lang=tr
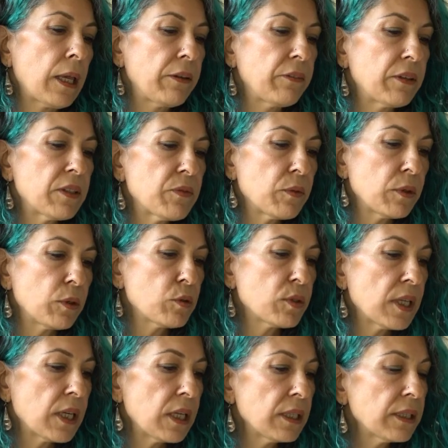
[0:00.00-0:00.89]
Evet,
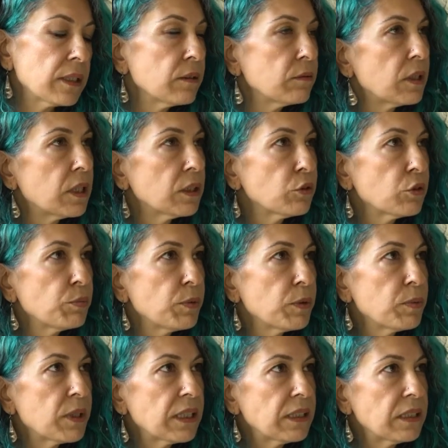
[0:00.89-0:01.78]
özellikle Waldorf
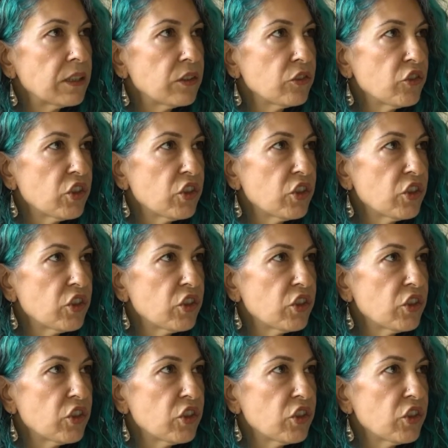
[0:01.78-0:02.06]
bebeklerin